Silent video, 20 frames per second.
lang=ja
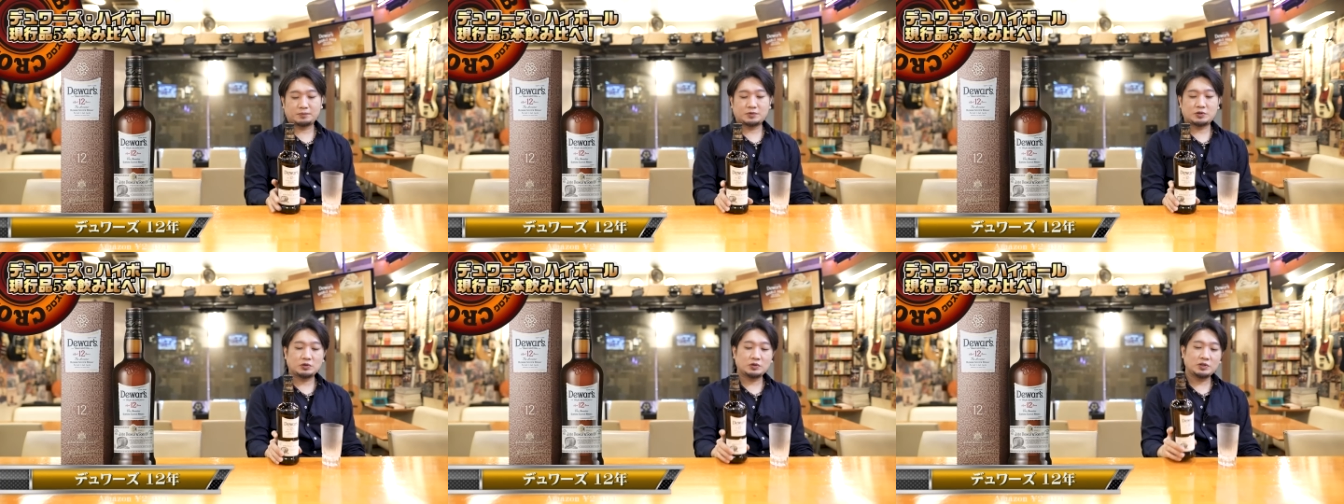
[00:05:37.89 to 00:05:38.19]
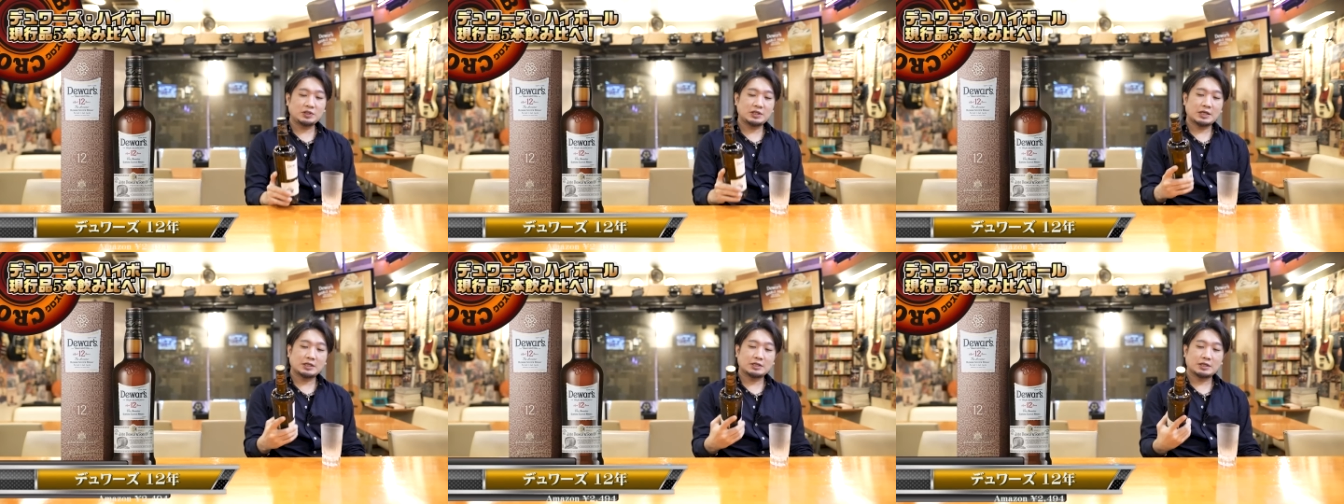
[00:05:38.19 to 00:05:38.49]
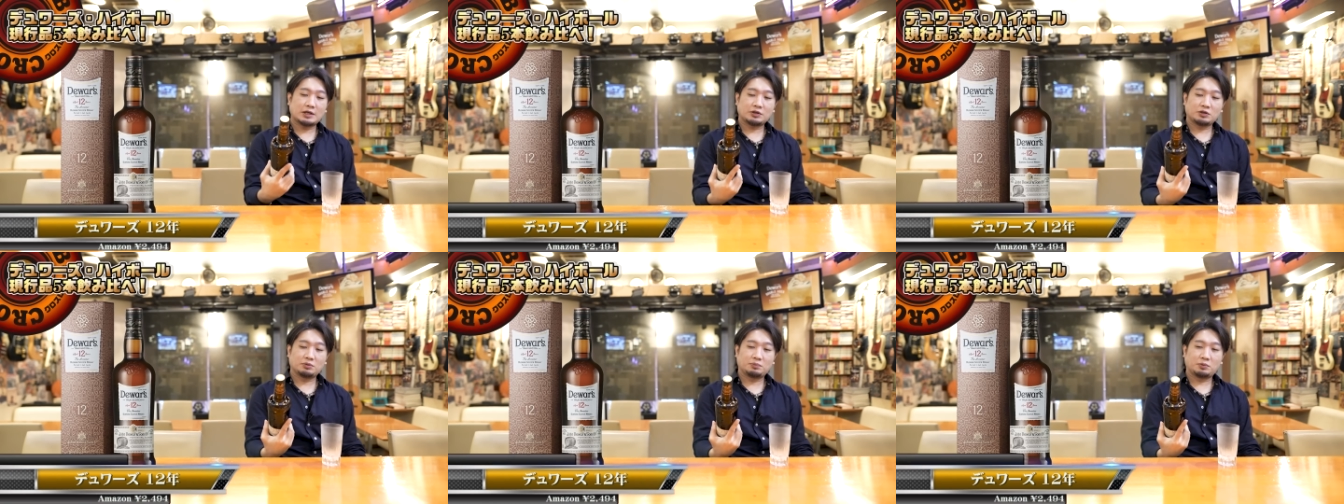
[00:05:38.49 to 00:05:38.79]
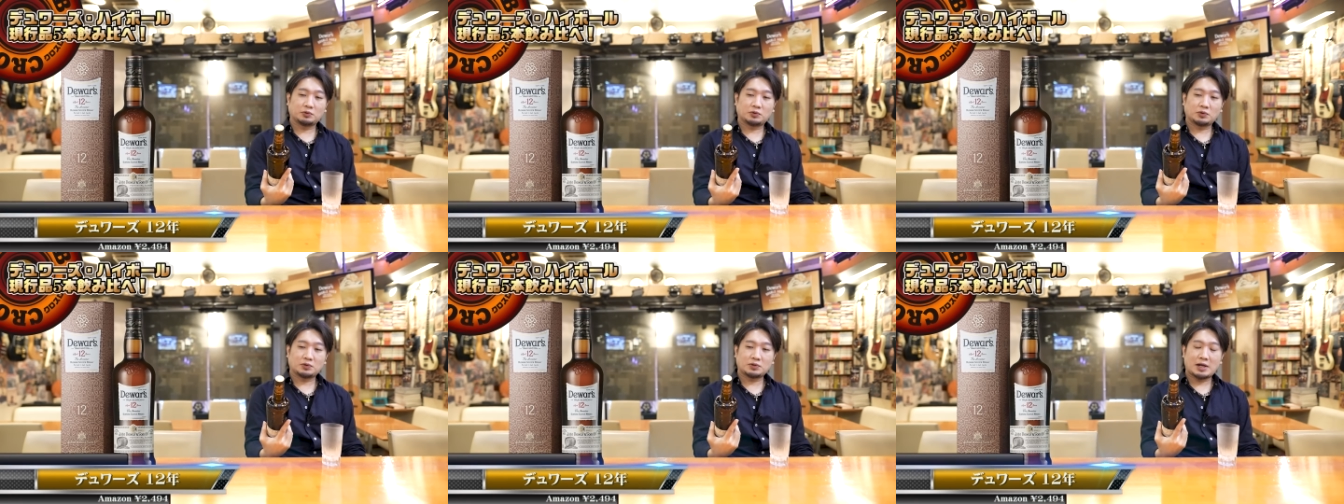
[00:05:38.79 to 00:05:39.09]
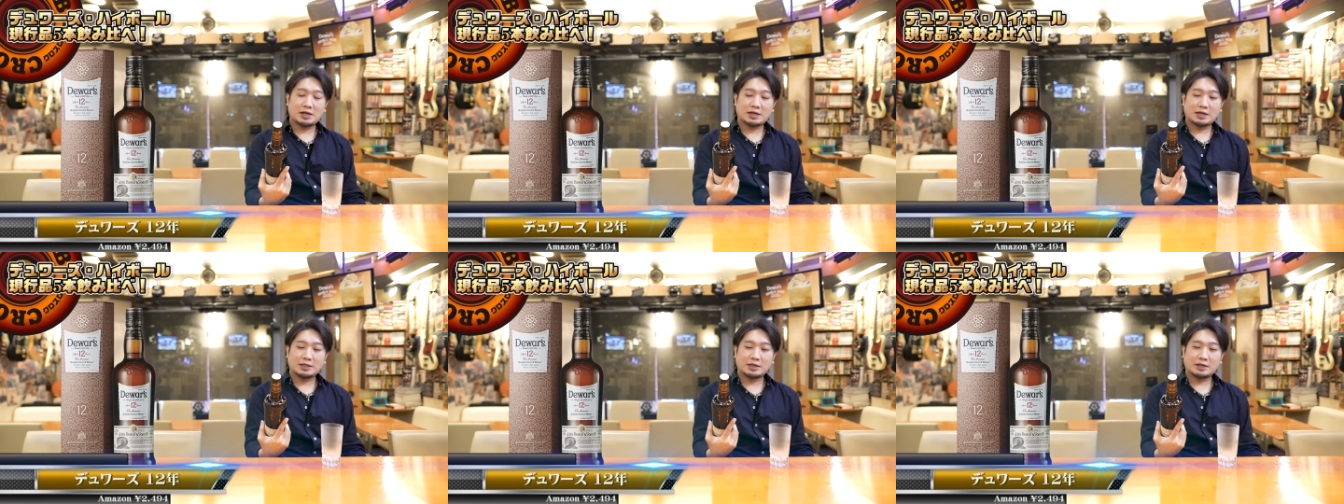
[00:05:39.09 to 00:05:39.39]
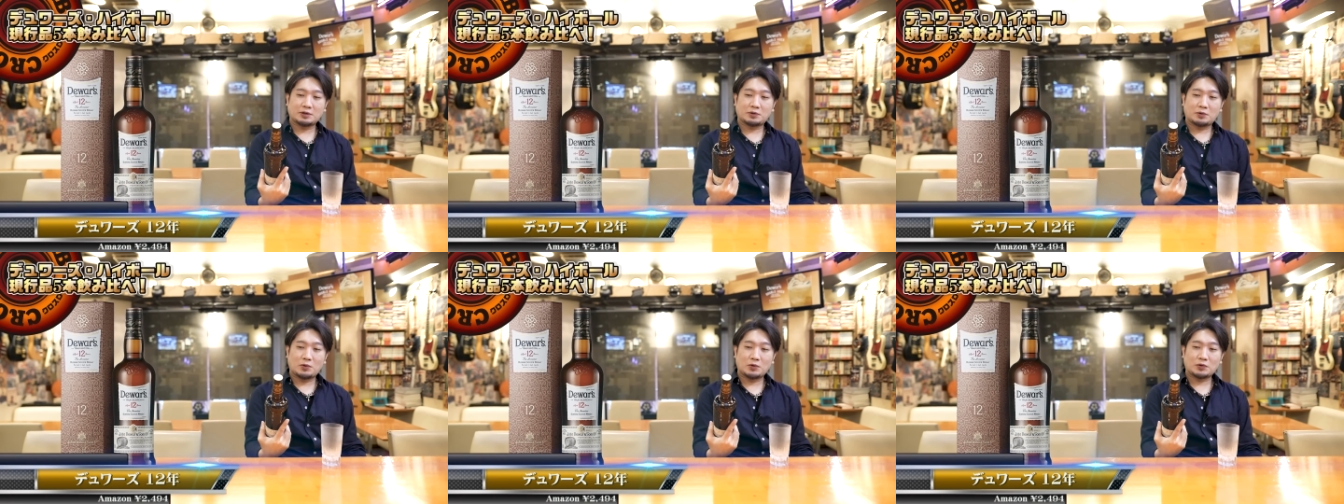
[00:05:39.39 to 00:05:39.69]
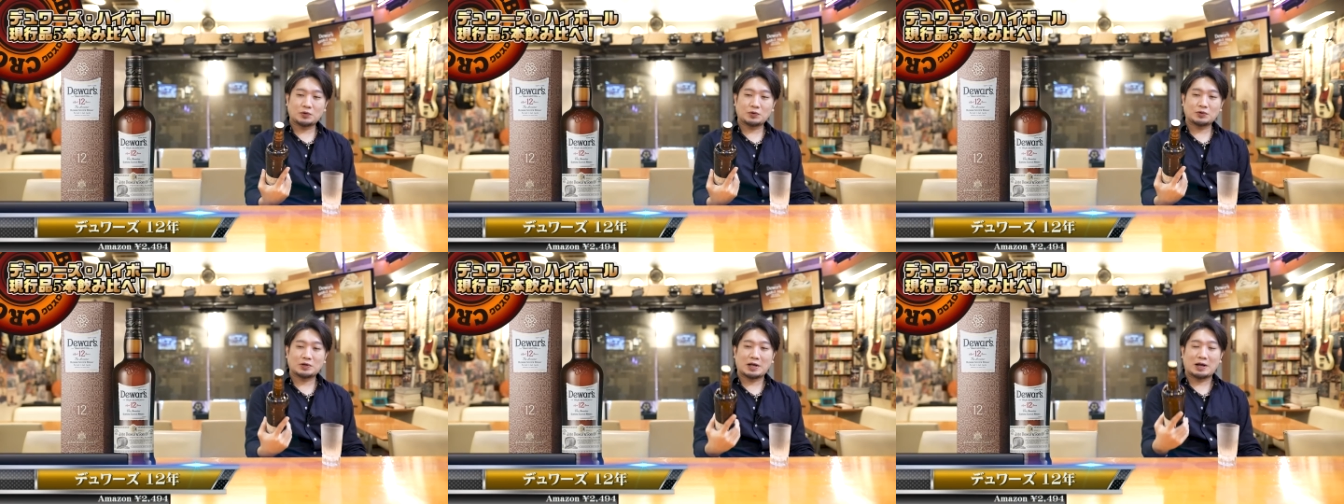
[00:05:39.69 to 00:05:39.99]
12年になるとボトルがかなり高
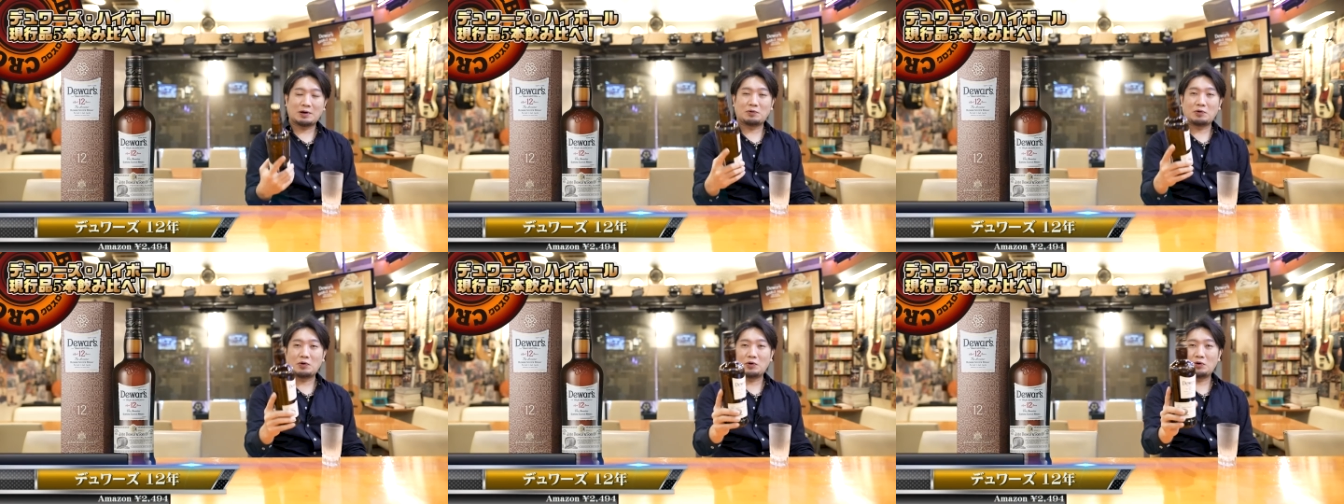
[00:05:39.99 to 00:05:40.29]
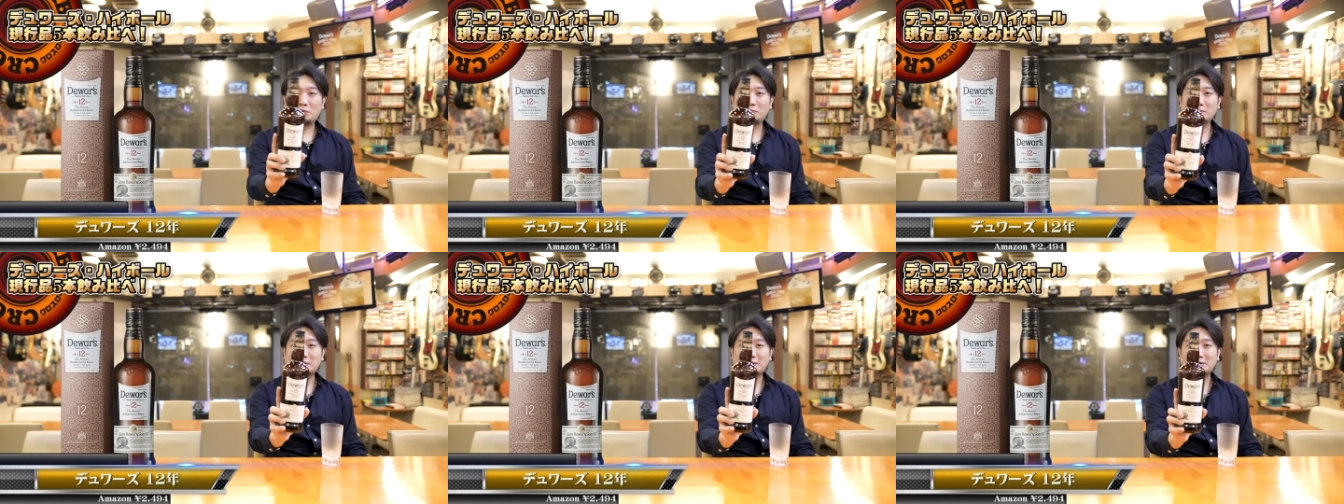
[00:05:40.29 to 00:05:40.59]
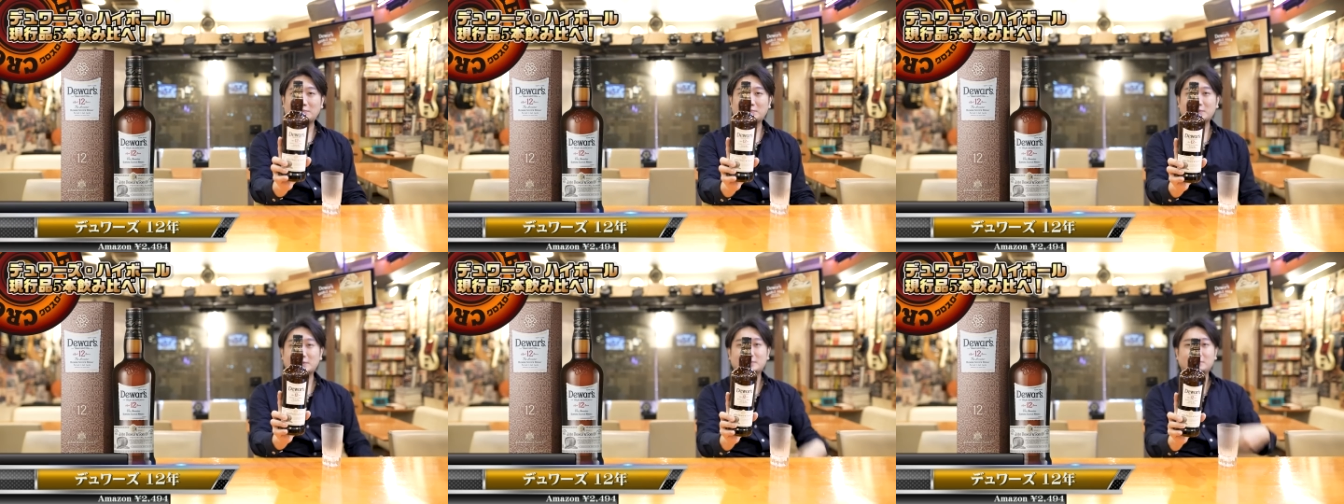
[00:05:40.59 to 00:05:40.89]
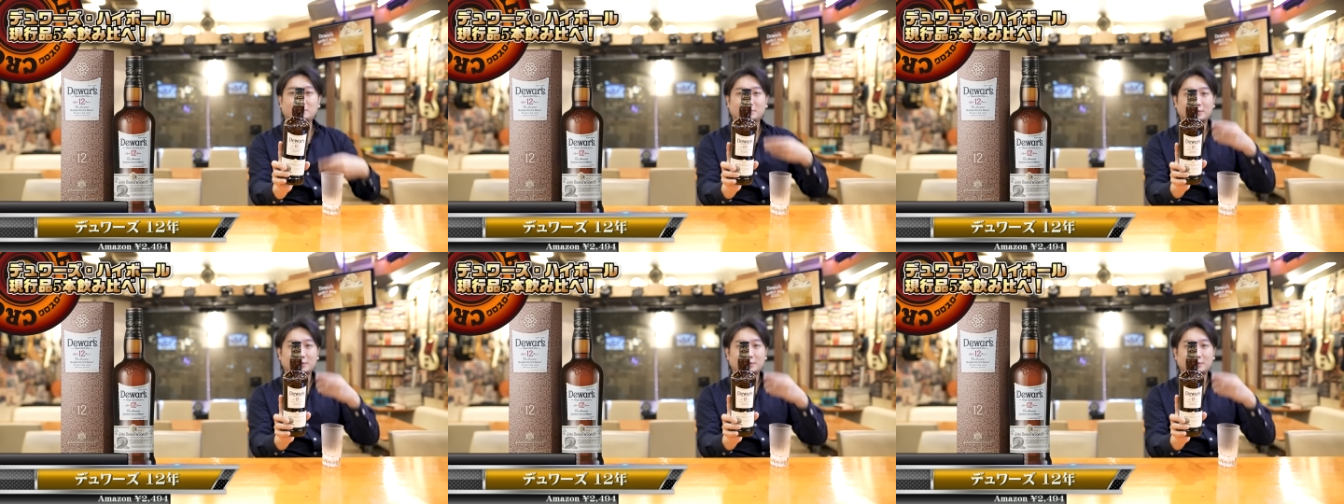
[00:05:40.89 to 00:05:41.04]
級感を帯びてきます。